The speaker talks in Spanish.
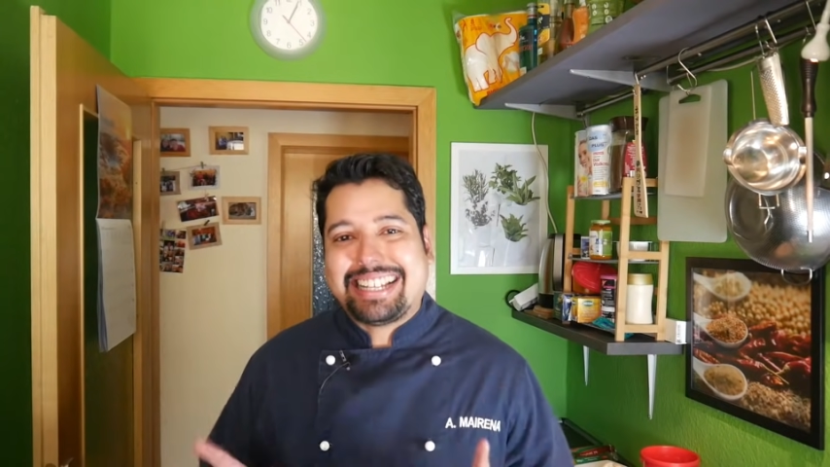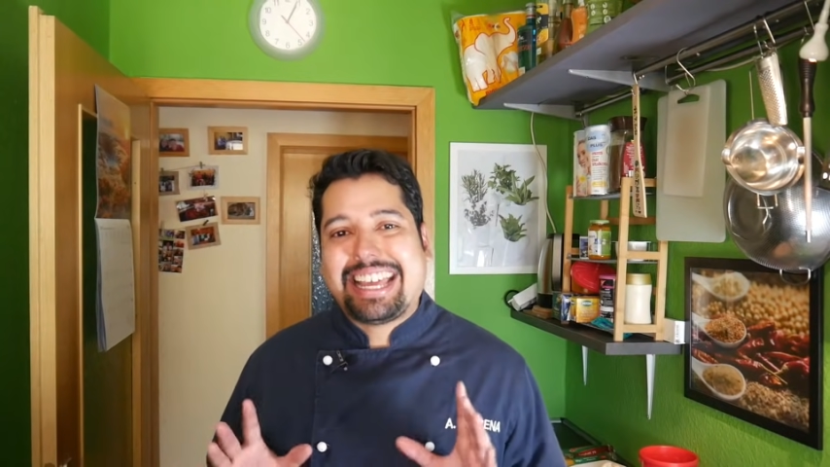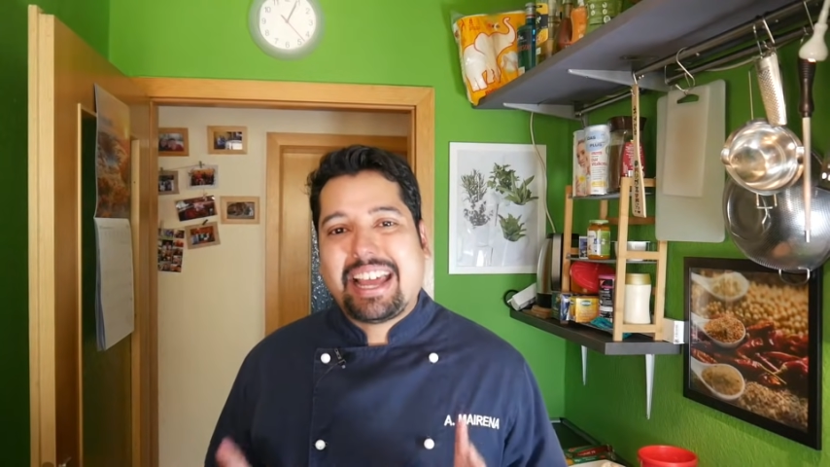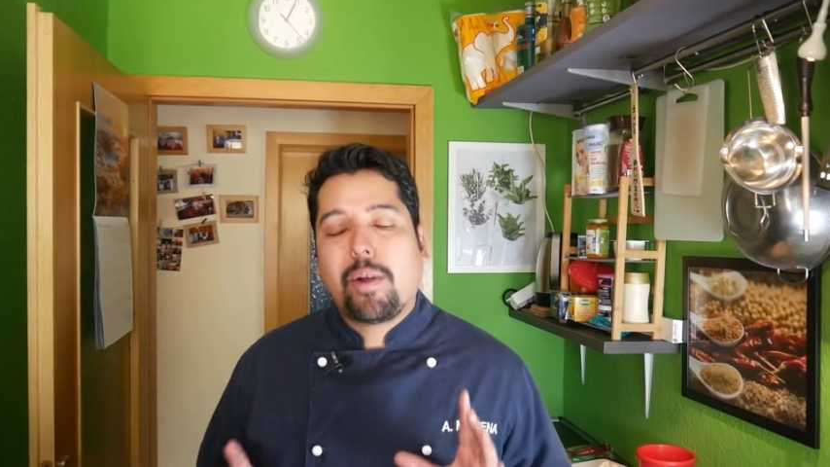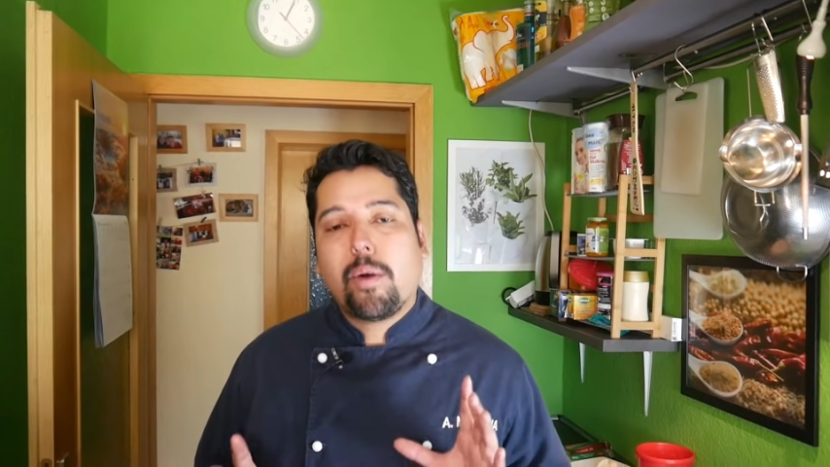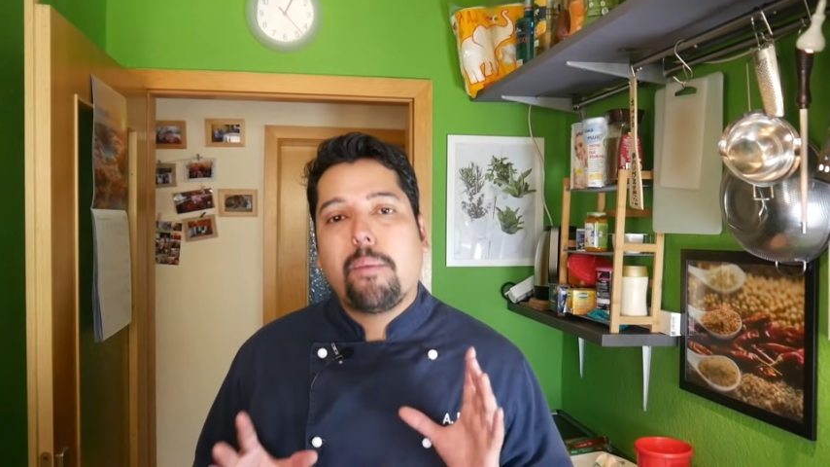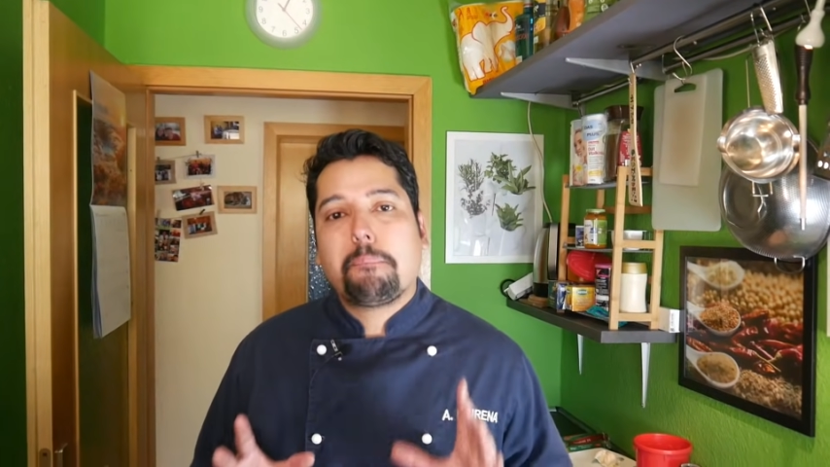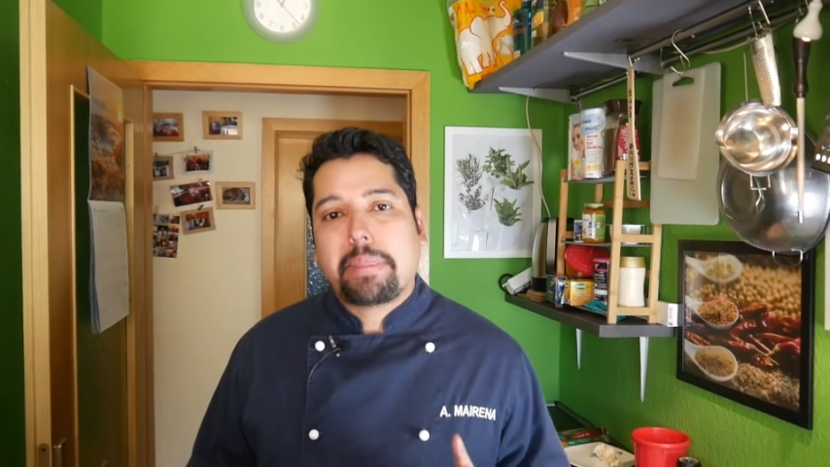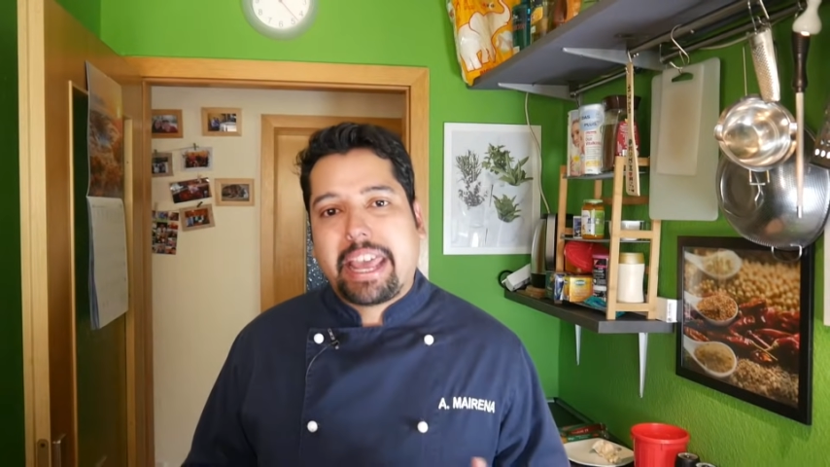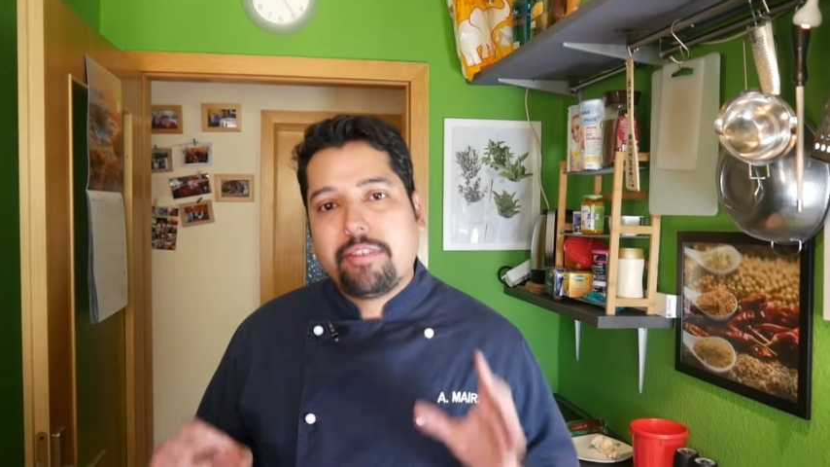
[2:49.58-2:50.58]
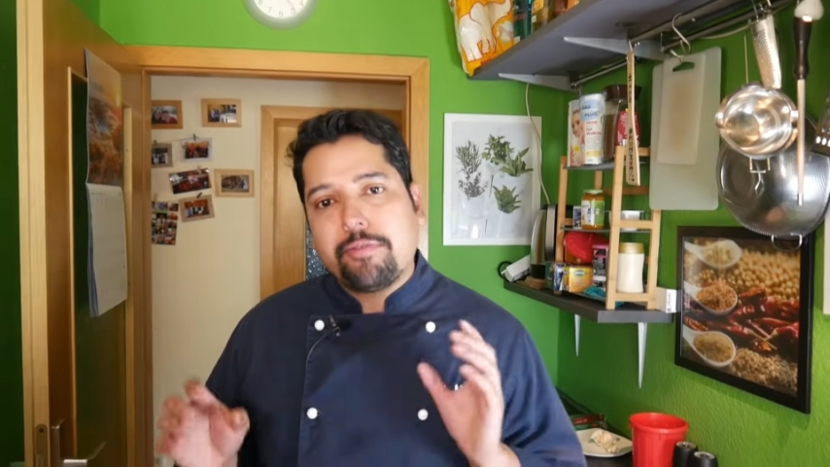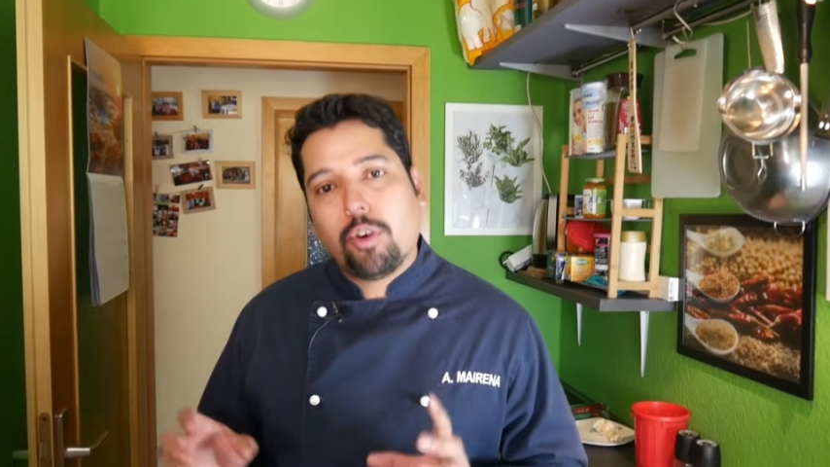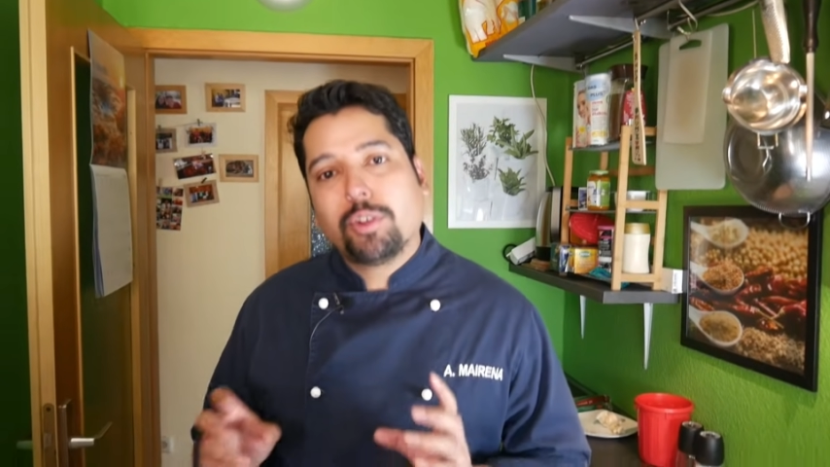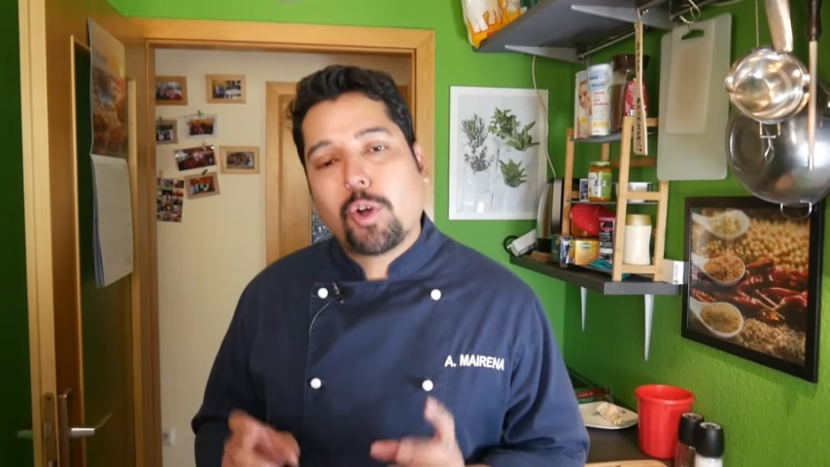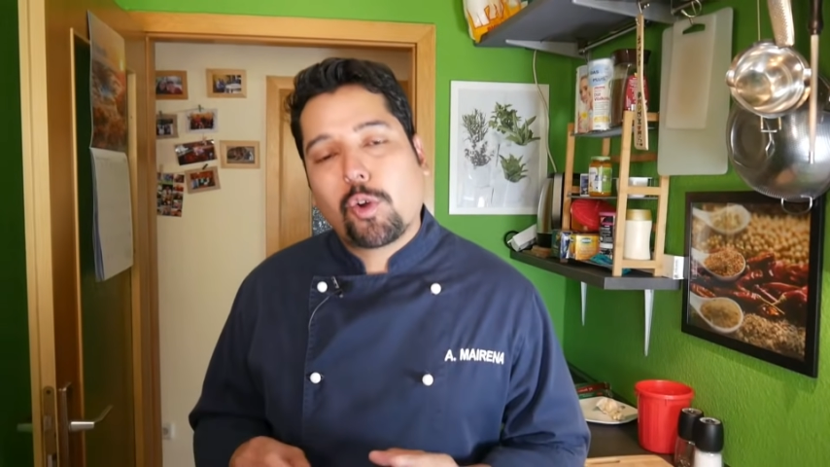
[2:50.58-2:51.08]
Ya tengo el
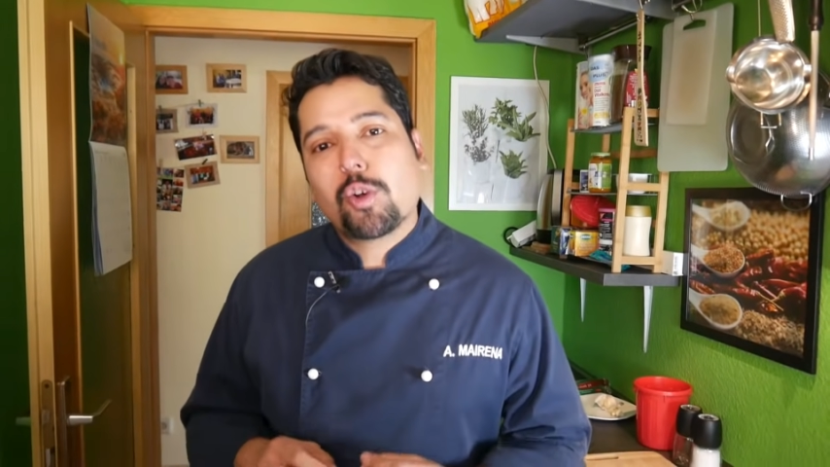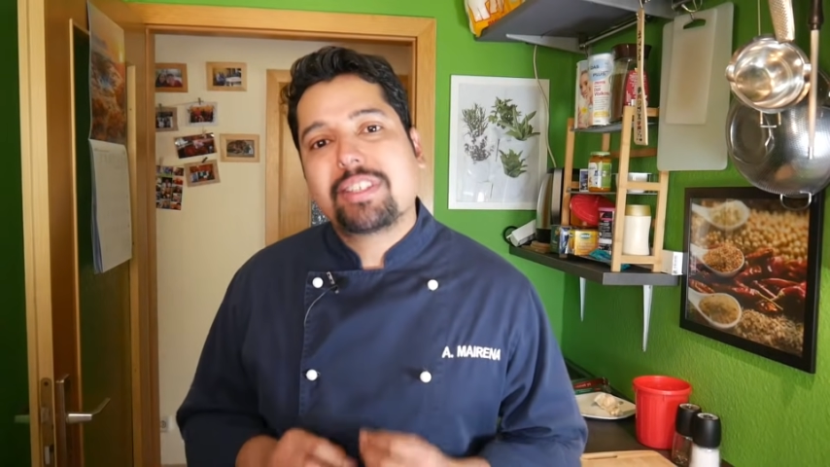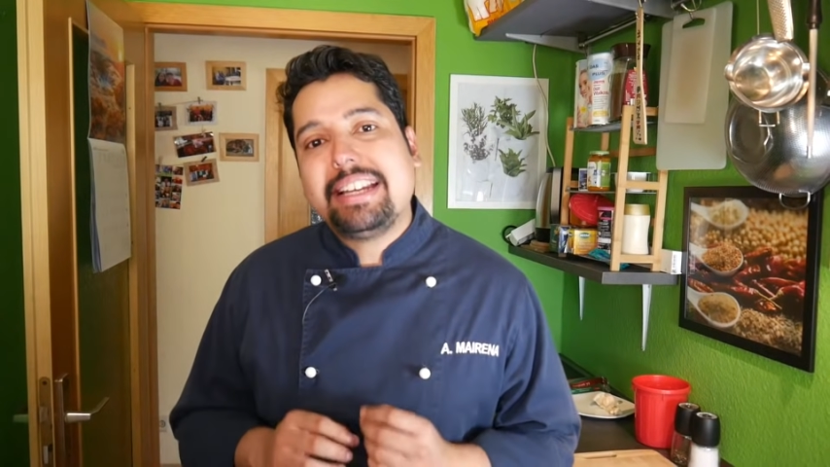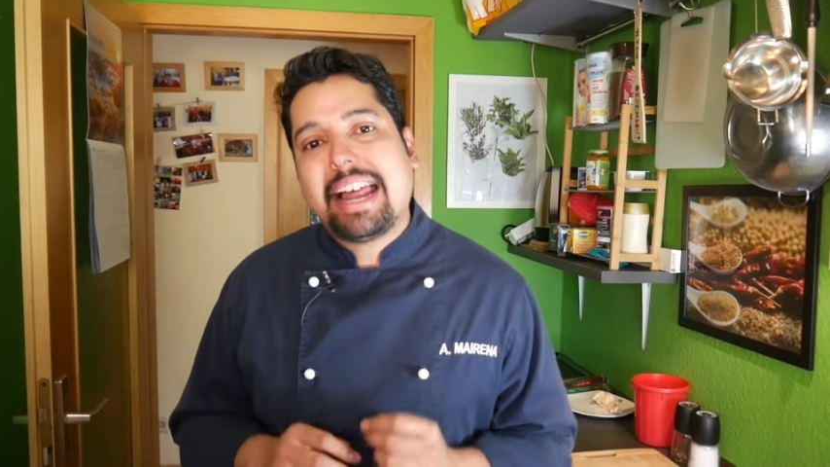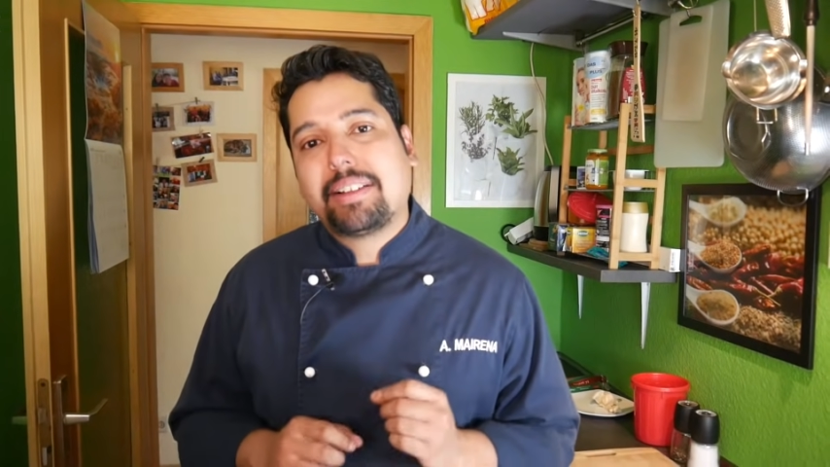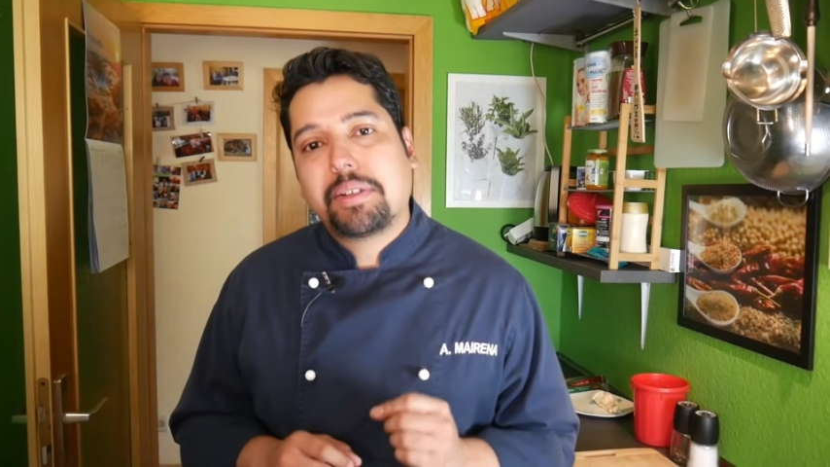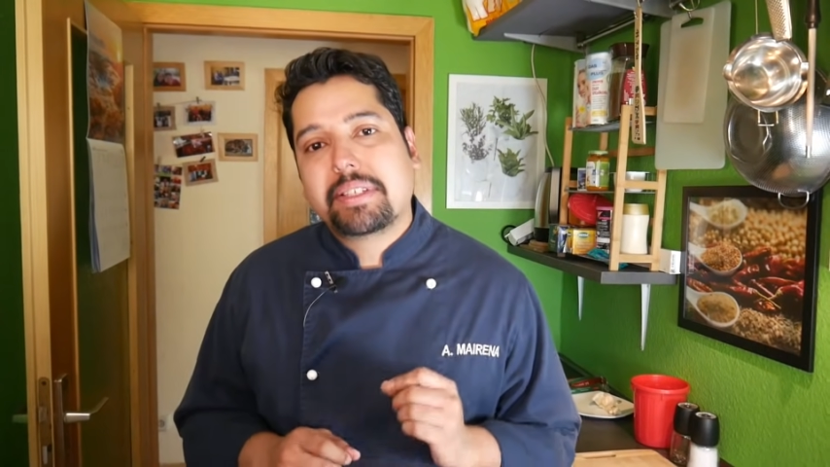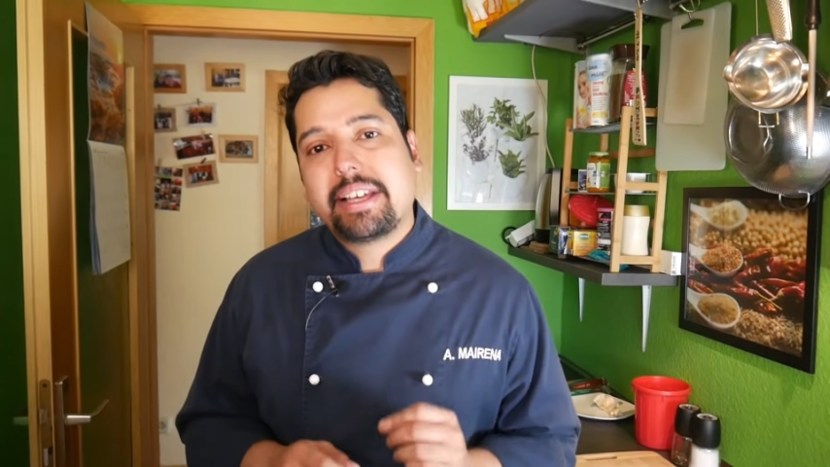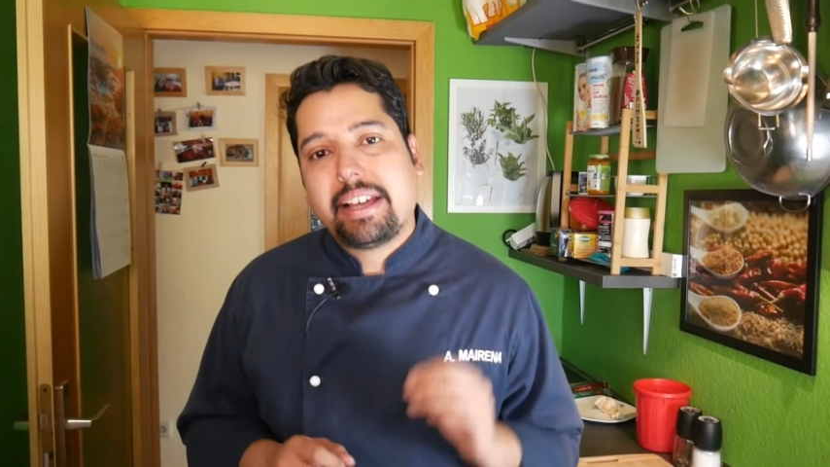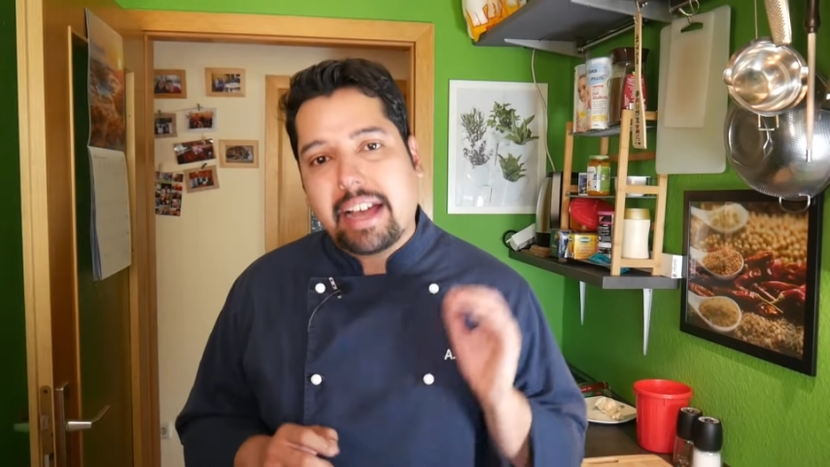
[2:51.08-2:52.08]
fondo cocinándose.